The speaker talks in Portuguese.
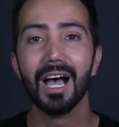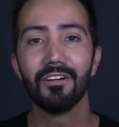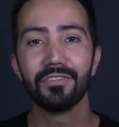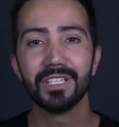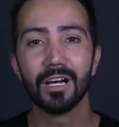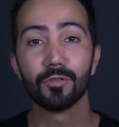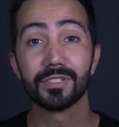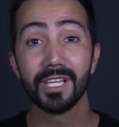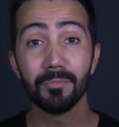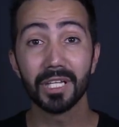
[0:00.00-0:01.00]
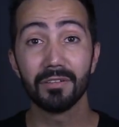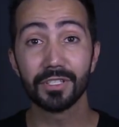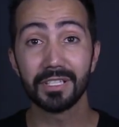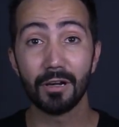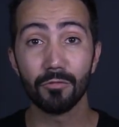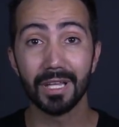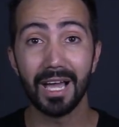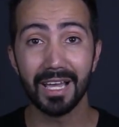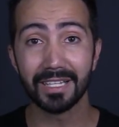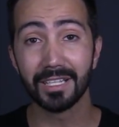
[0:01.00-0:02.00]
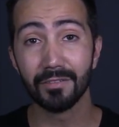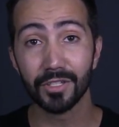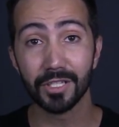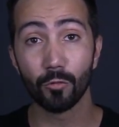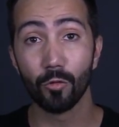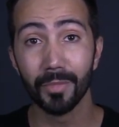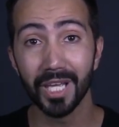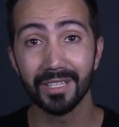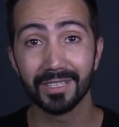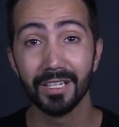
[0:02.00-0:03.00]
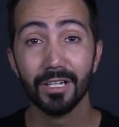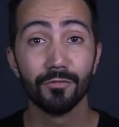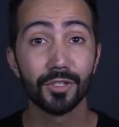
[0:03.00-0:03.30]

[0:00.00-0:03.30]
Afinal, sempre que você dá um like, que você comenta,